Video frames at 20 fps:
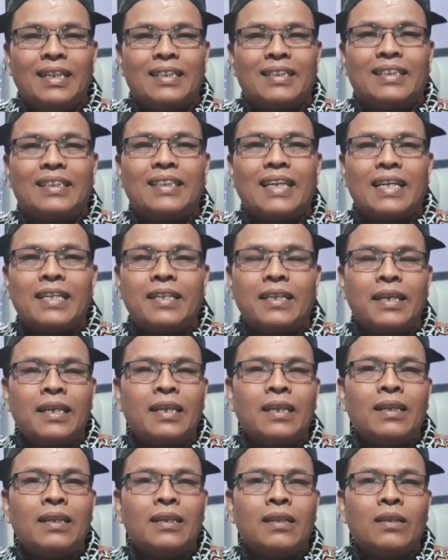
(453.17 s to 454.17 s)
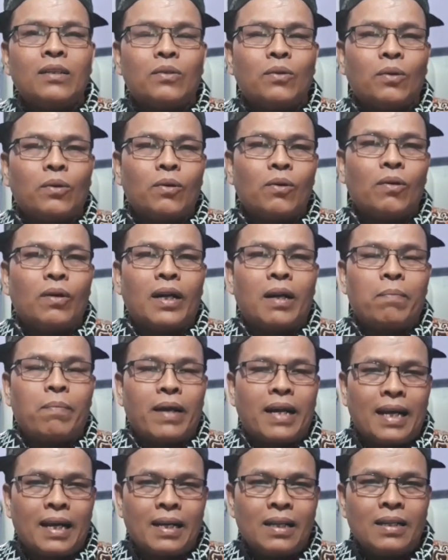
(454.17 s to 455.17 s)
dengan didukung oleh
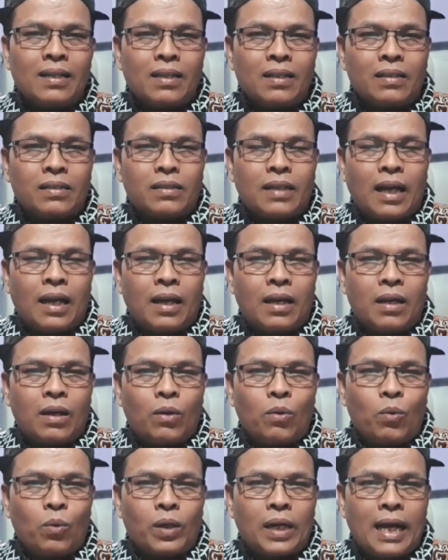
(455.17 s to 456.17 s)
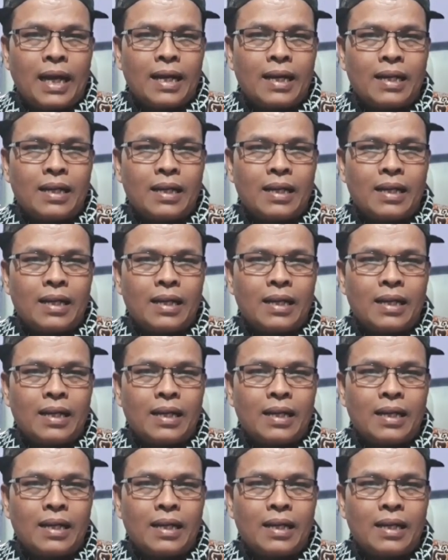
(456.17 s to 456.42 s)
para lurah